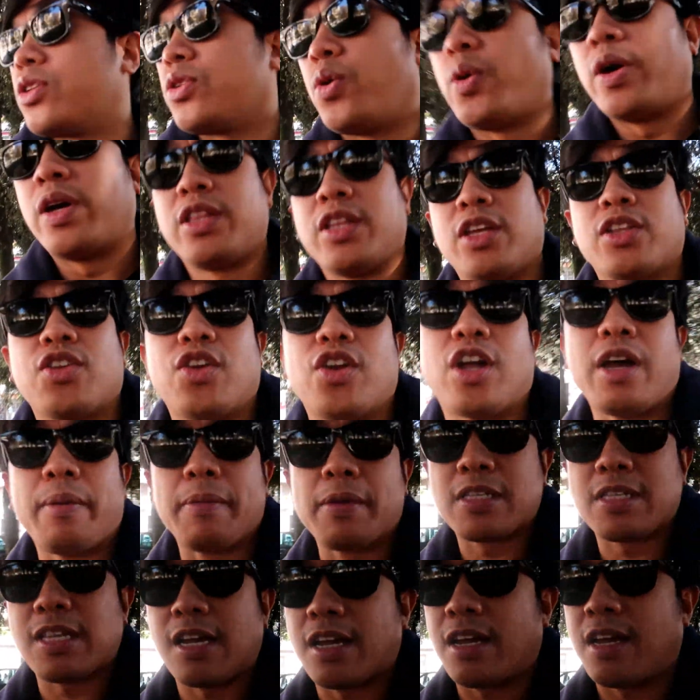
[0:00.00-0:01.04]
So, andito na kami
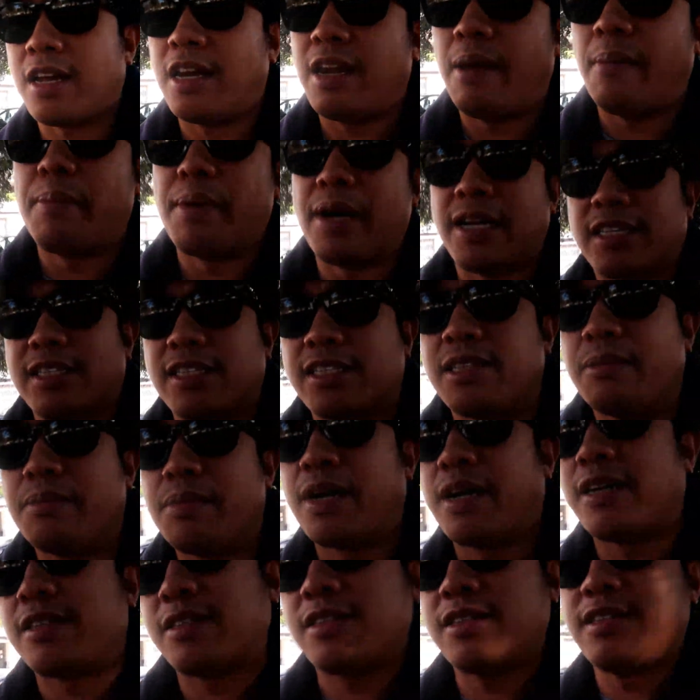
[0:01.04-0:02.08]
sa labas ni
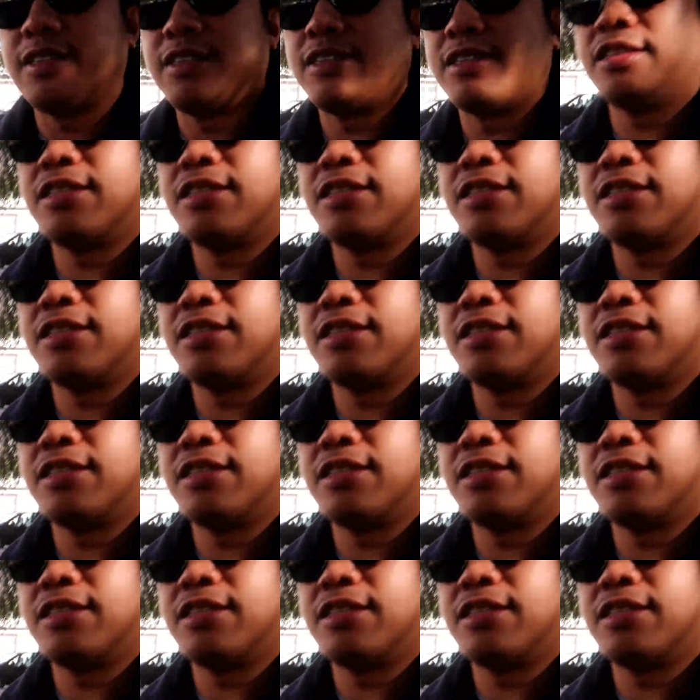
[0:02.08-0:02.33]
Basti.